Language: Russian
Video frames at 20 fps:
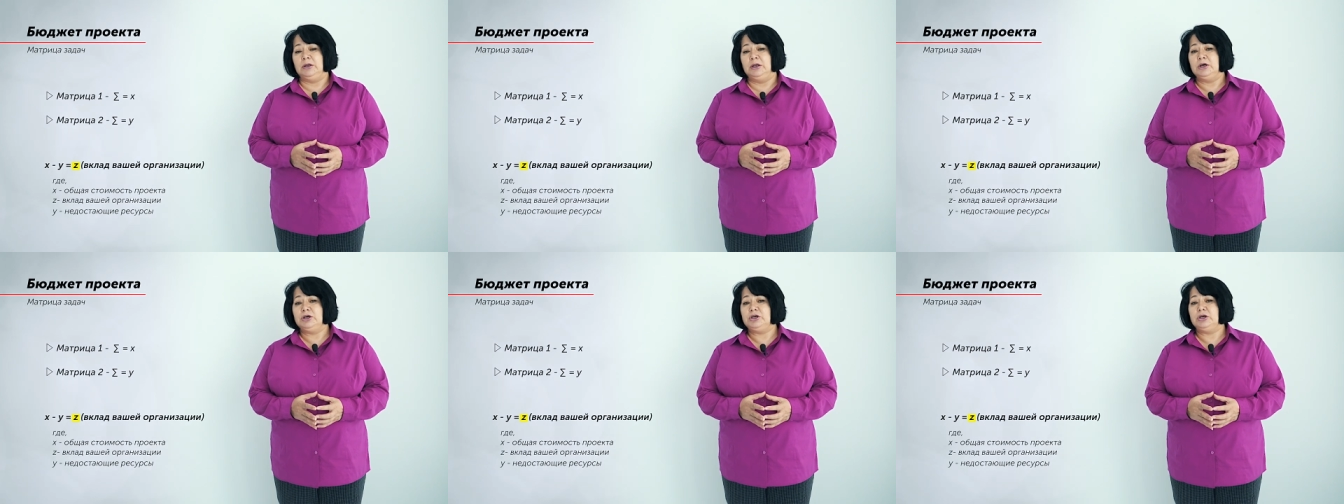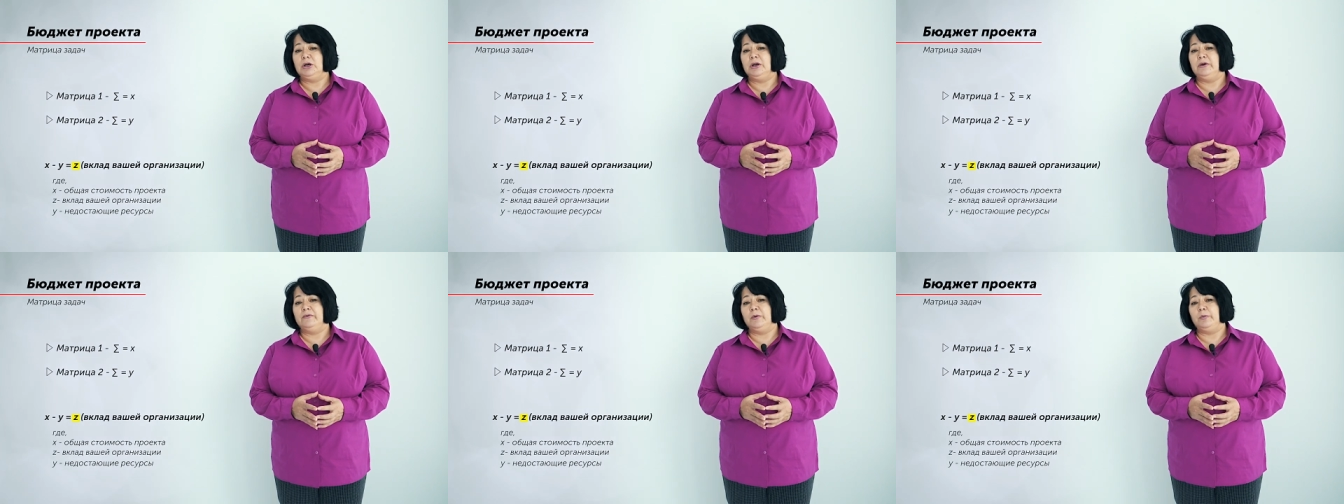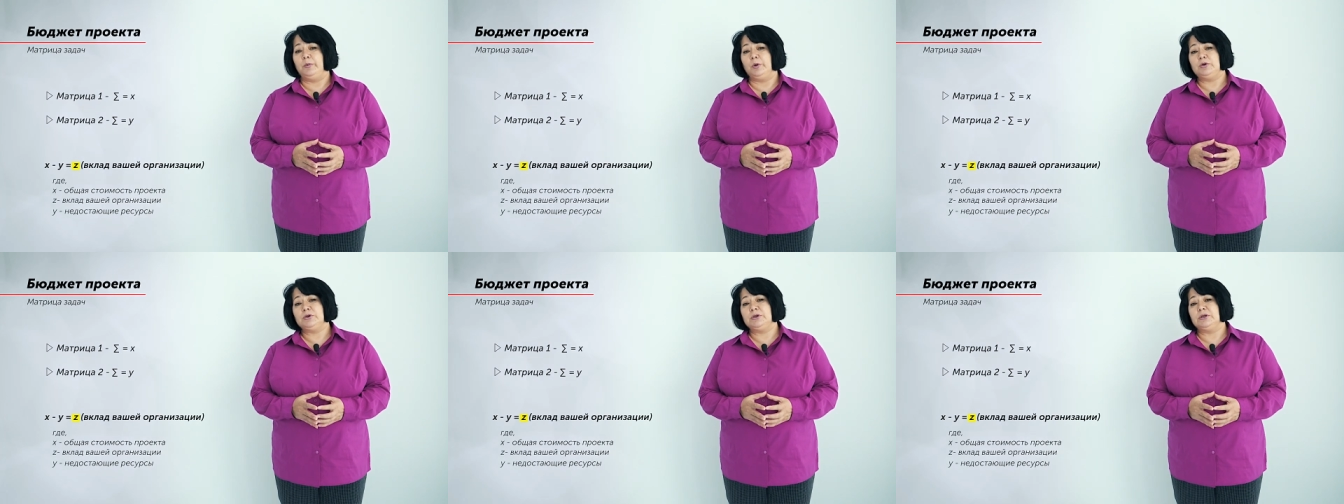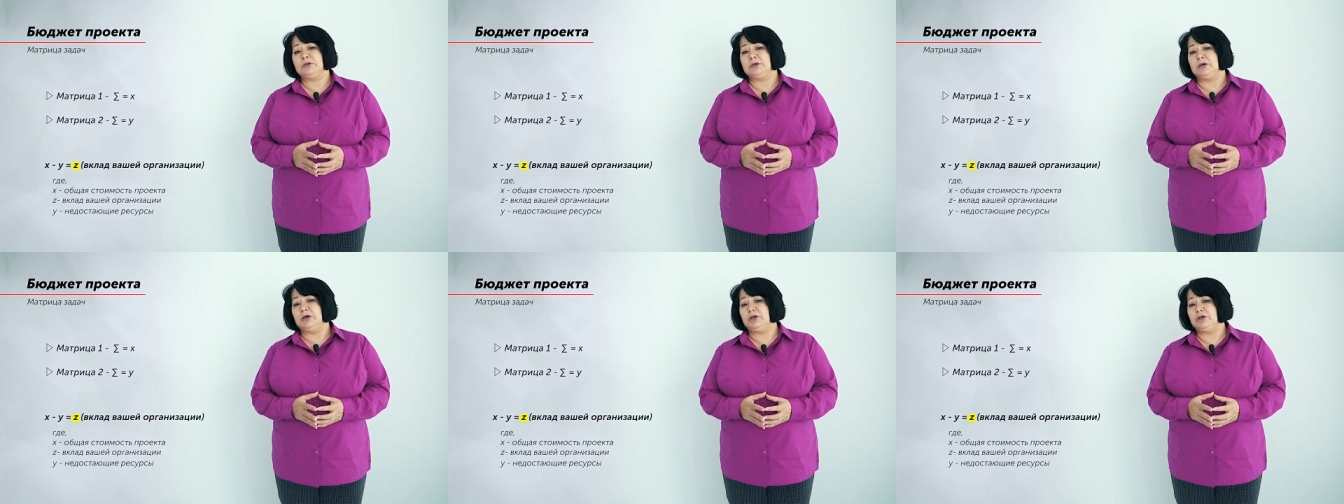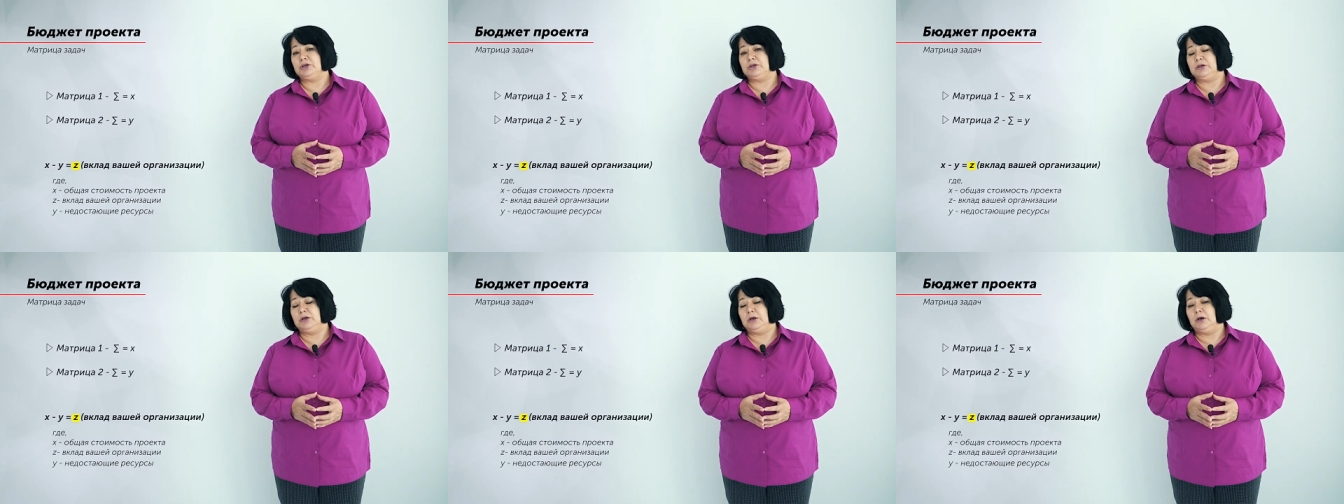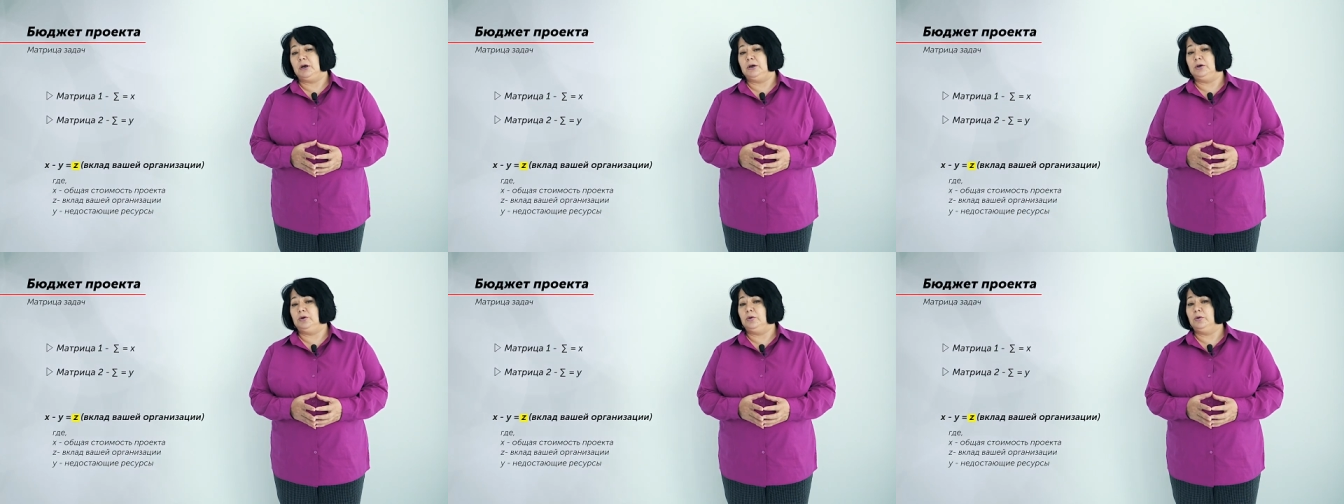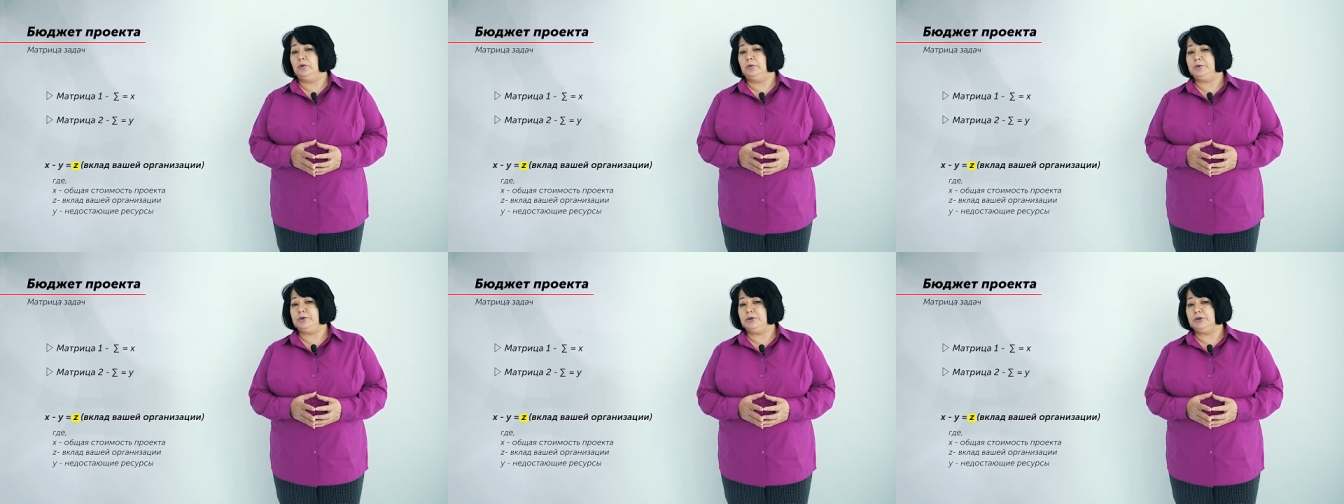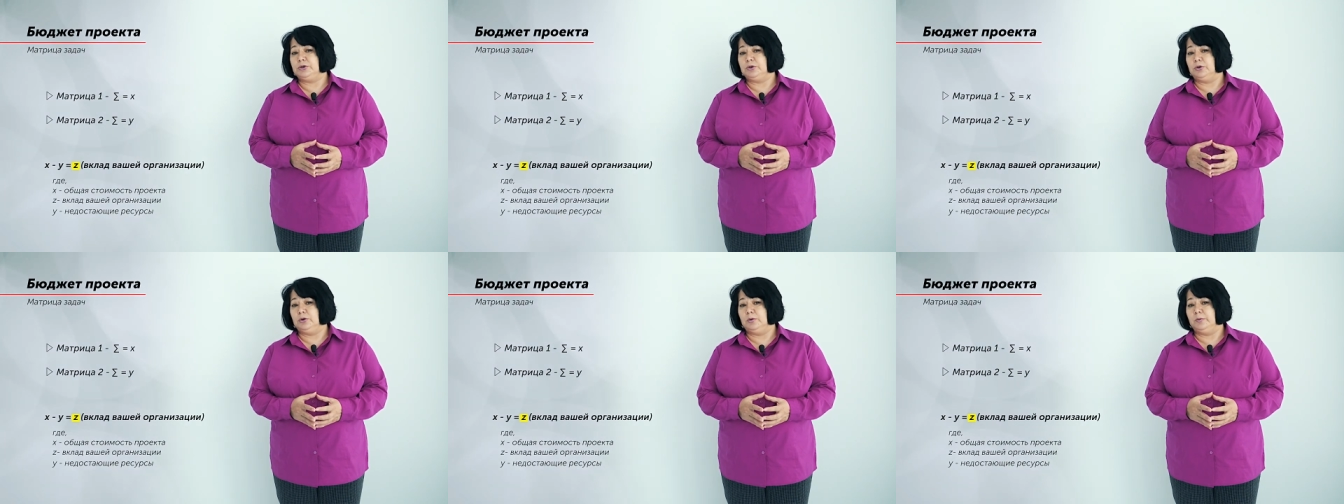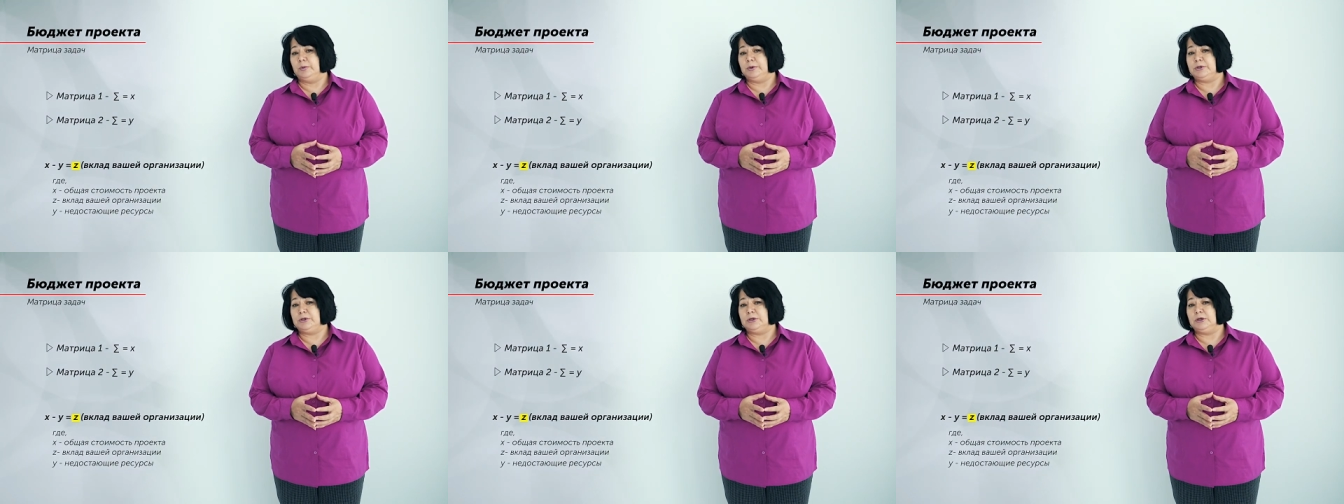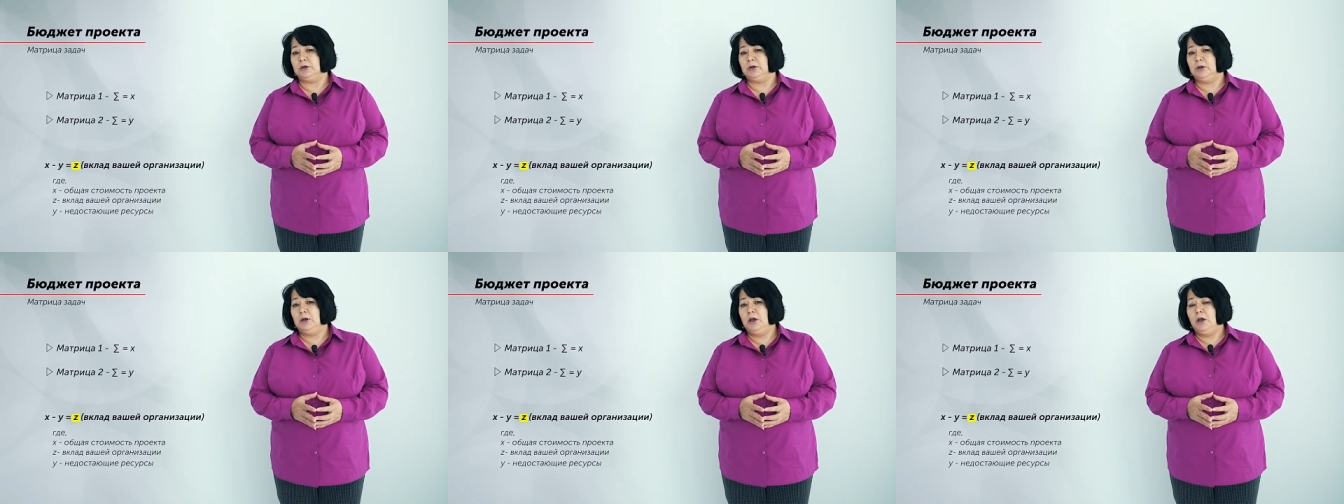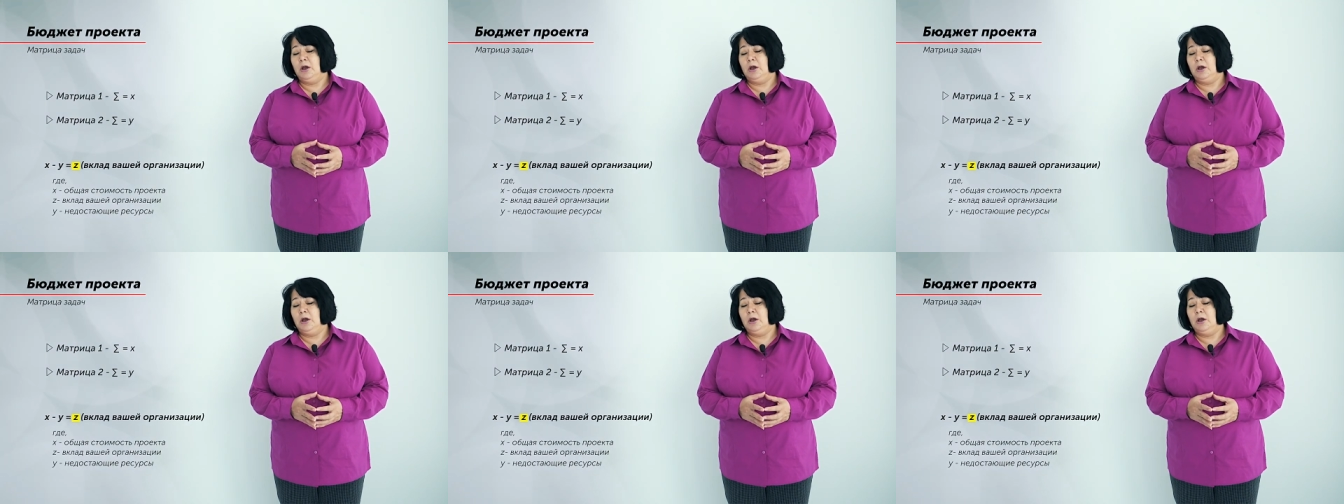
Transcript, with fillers: нежели вы просто скажете о ее общей стоимости.